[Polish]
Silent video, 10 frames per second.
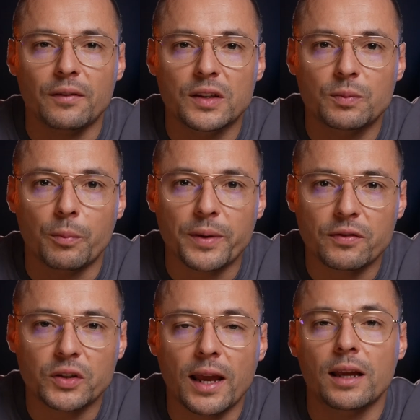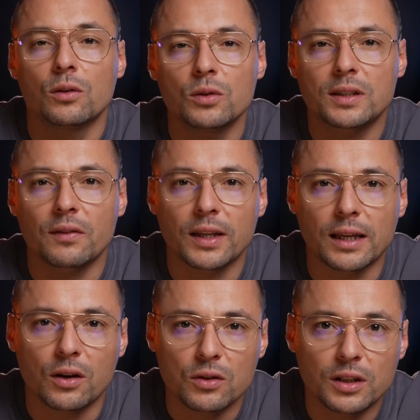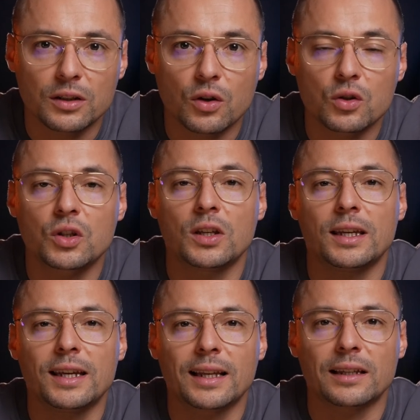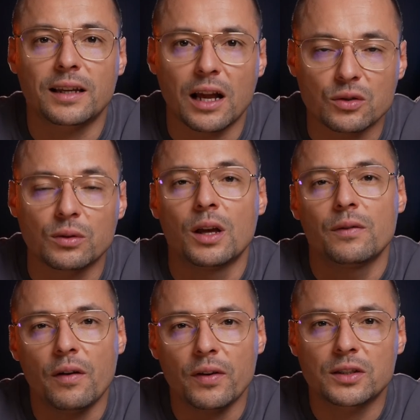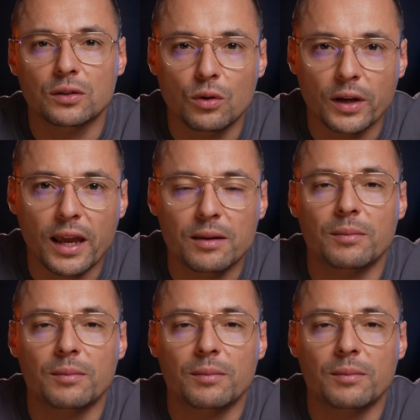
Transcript: więc po pierwsze ustawienia rozdzielczości i klatkarzy. W awacie drugiej